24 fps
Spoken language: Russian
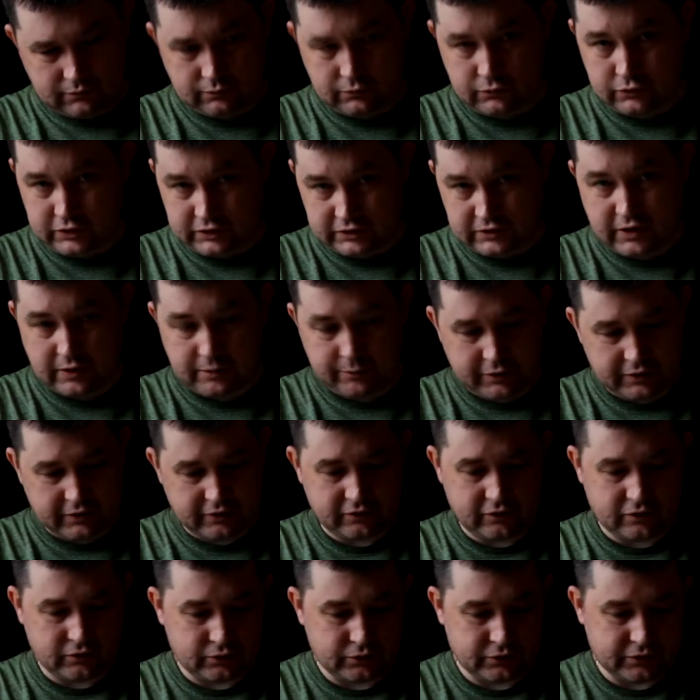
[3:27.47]
здесь, да,
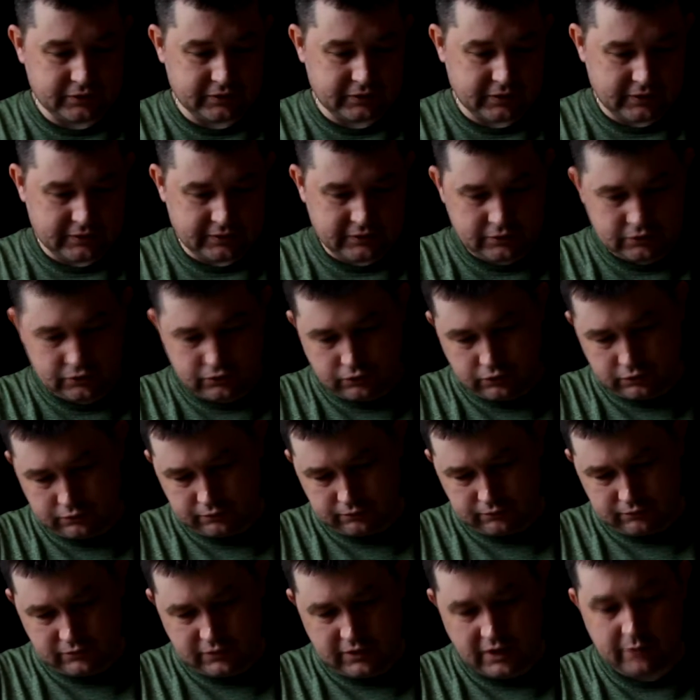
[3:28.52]
понятно, грузинская, а здесь что
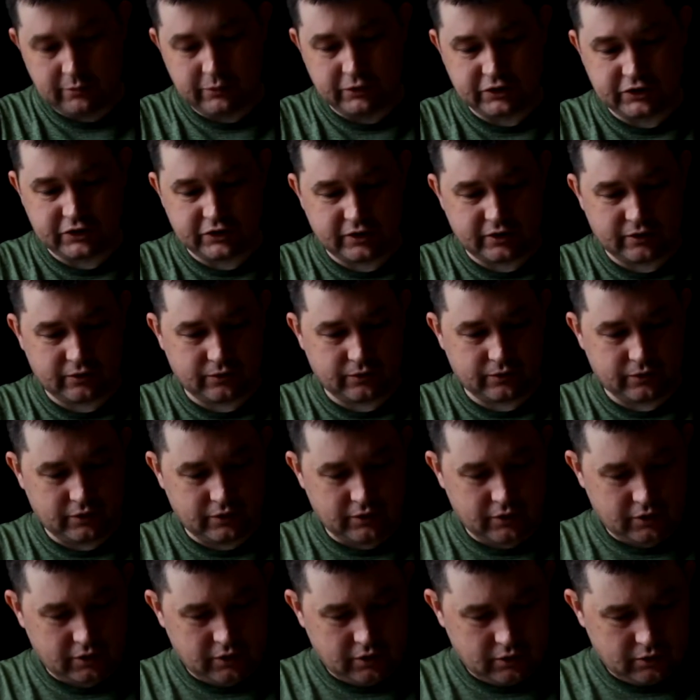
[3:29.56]
необычное такое
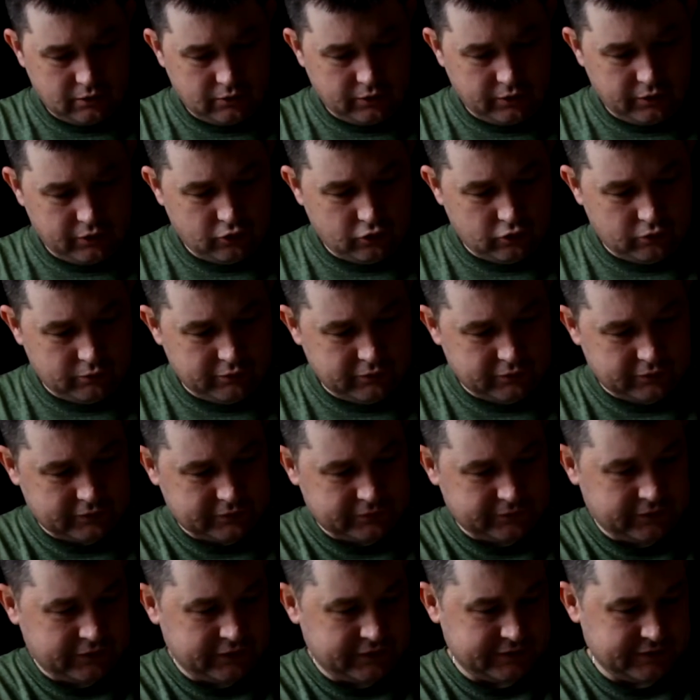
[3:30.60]
но они обе вот
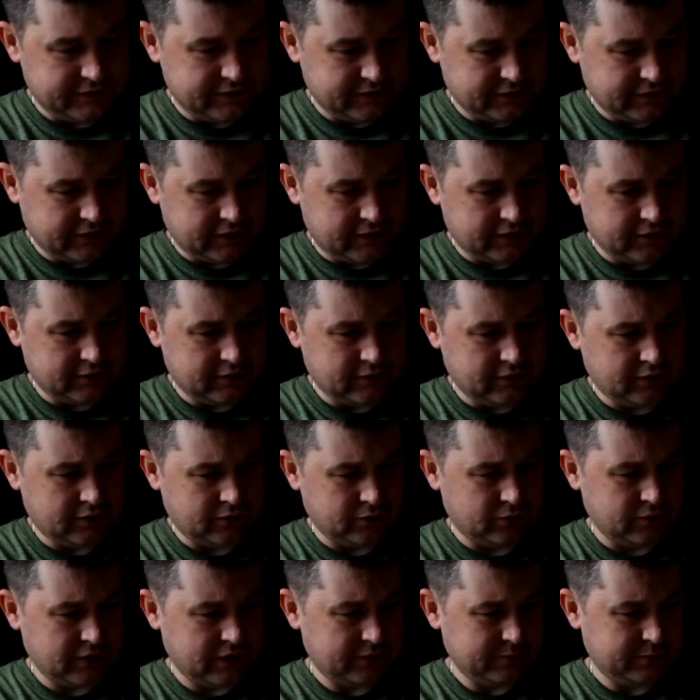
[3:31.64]
вырезаны какие-то
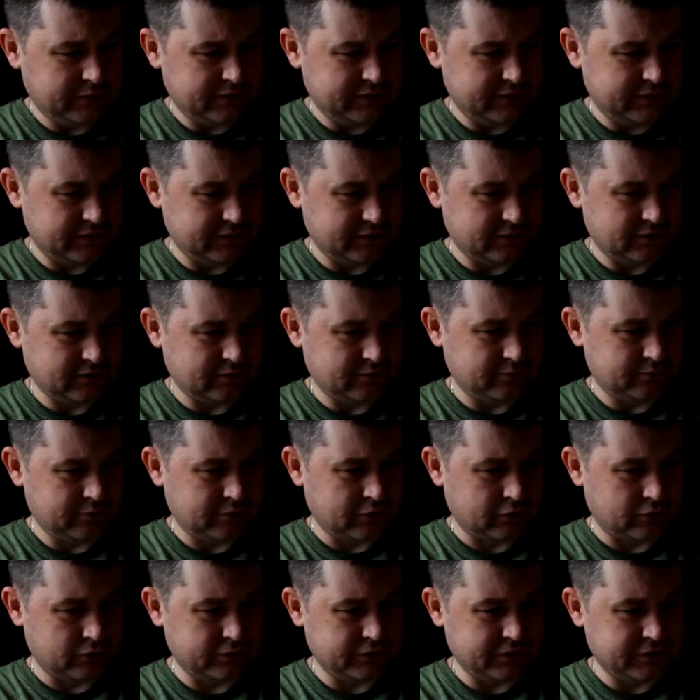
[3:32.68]
надписи, на
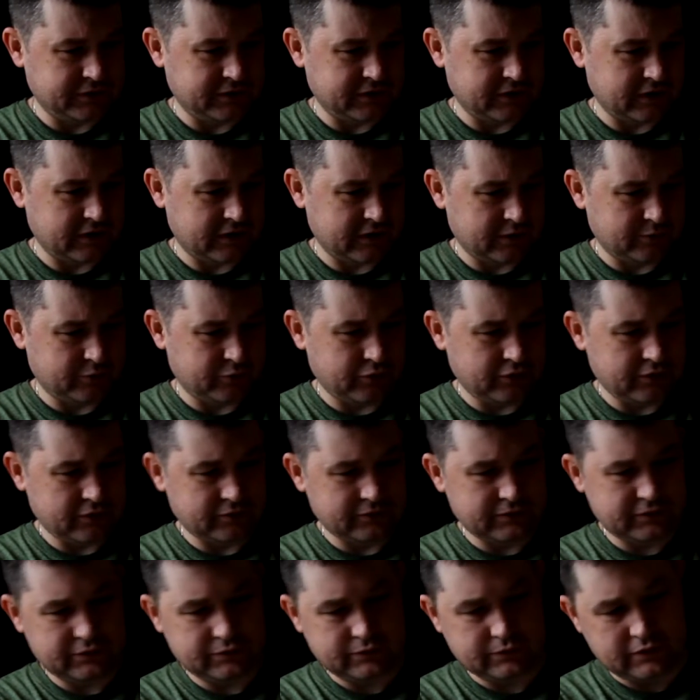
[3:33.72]
грузинский, как я понял,
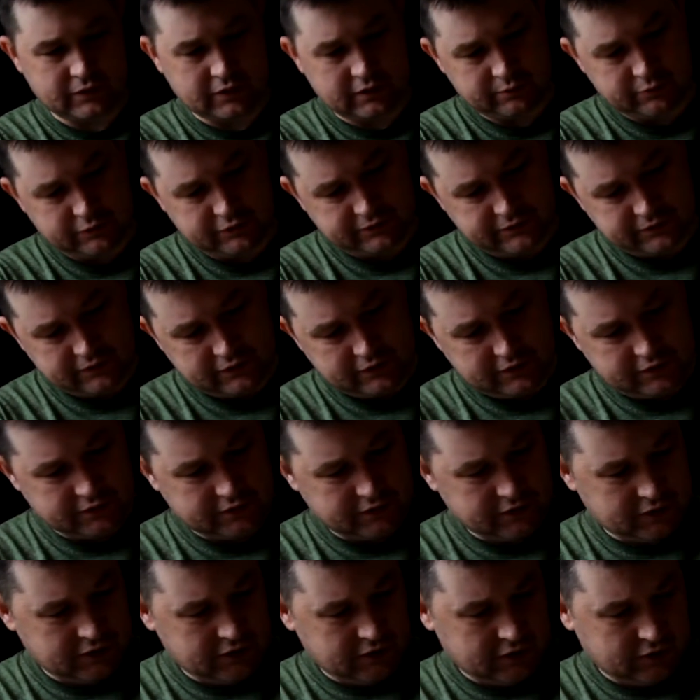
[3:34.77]
здесь вот надписи на
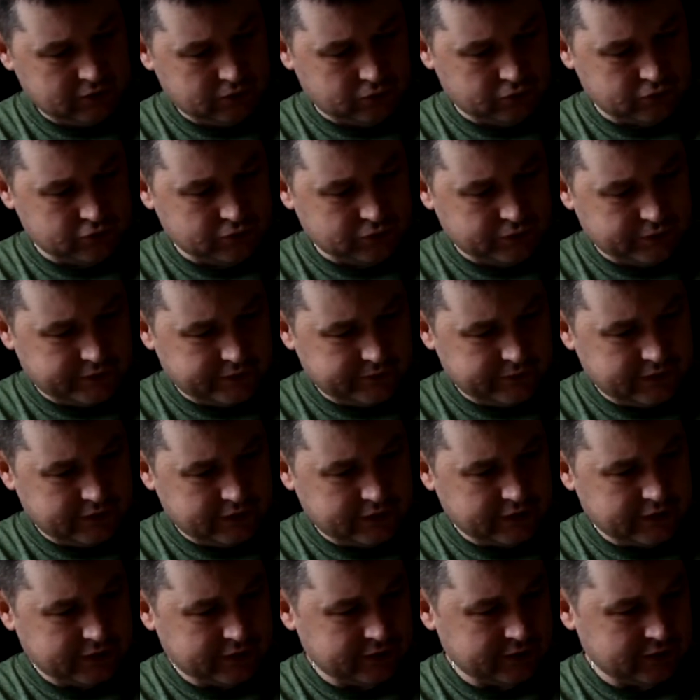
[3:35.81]
узоры,
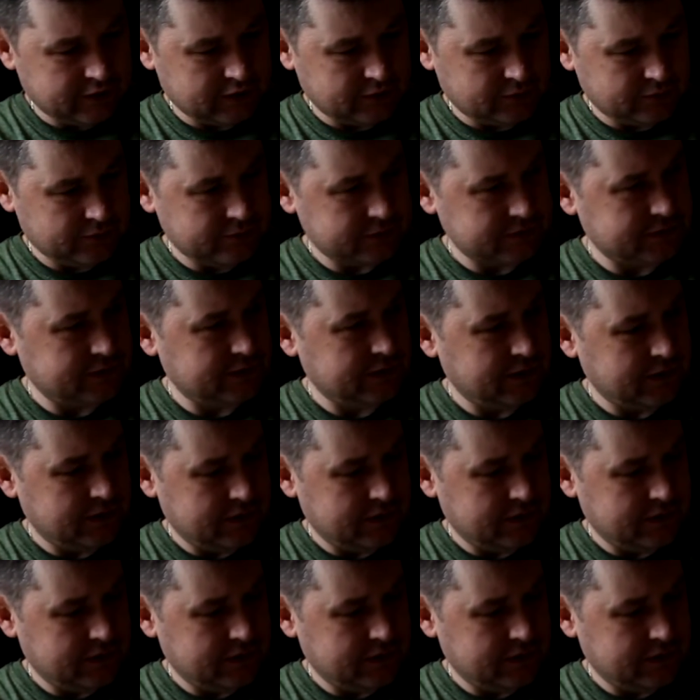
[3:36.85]
виноградные лозы,